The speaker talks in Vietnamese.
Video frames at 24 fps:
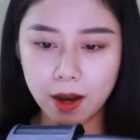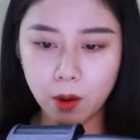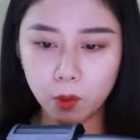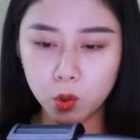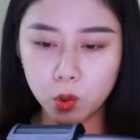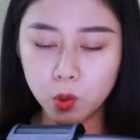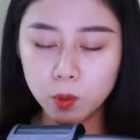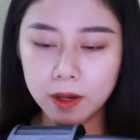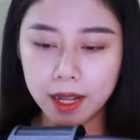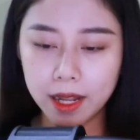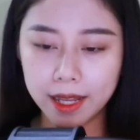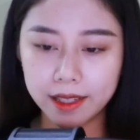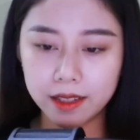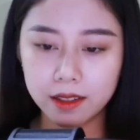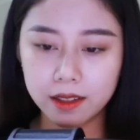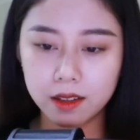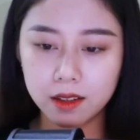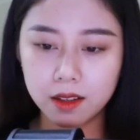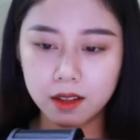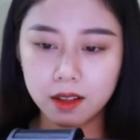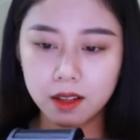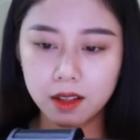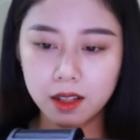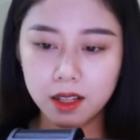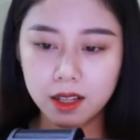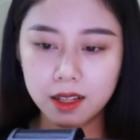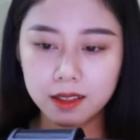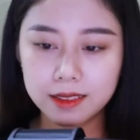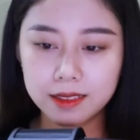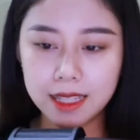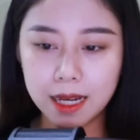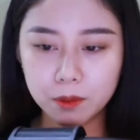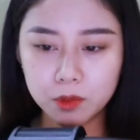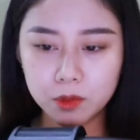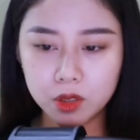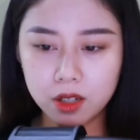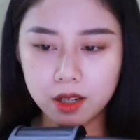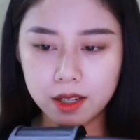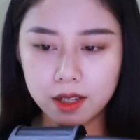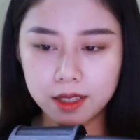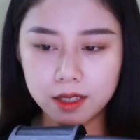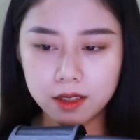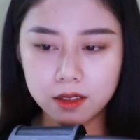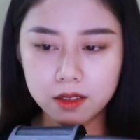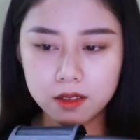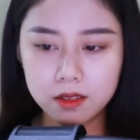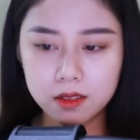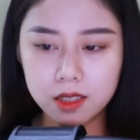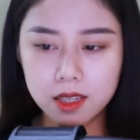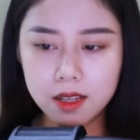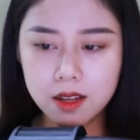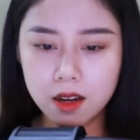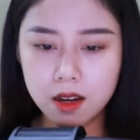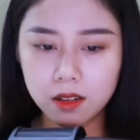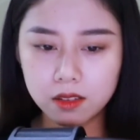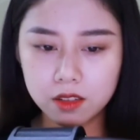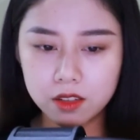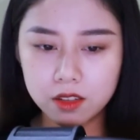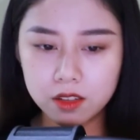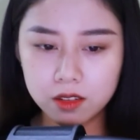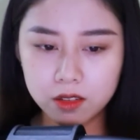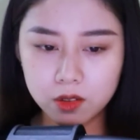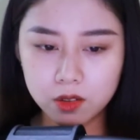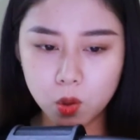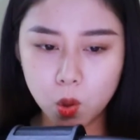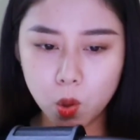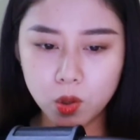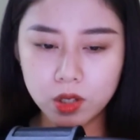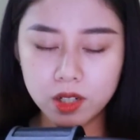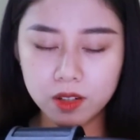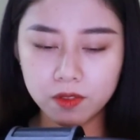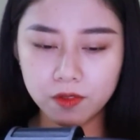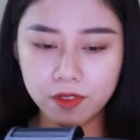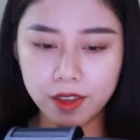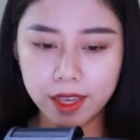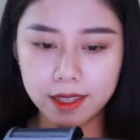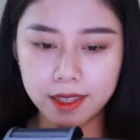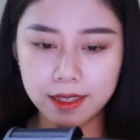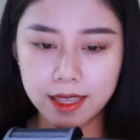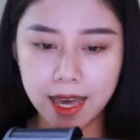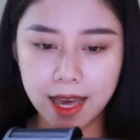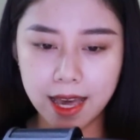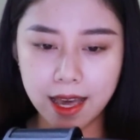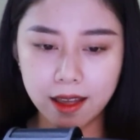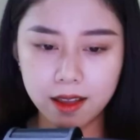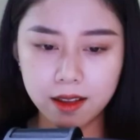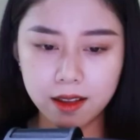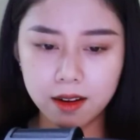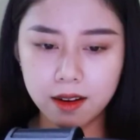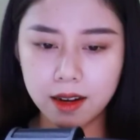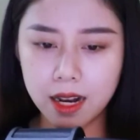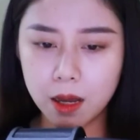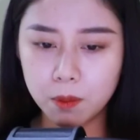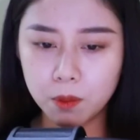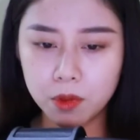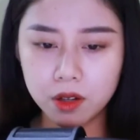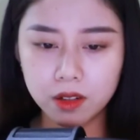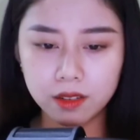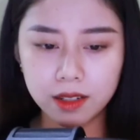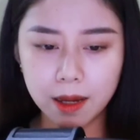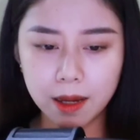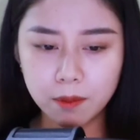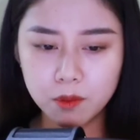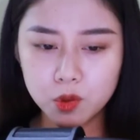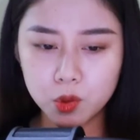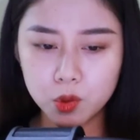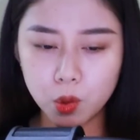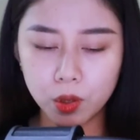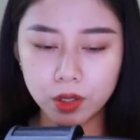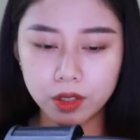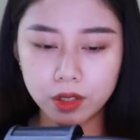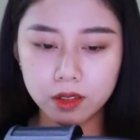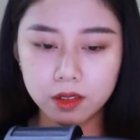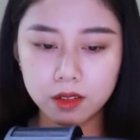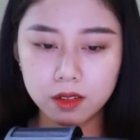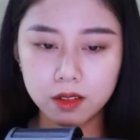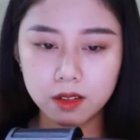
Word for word: vào lúc này. Tạm thời chỉ cần dưỡng cô được về nhà là mừng lắm rồi.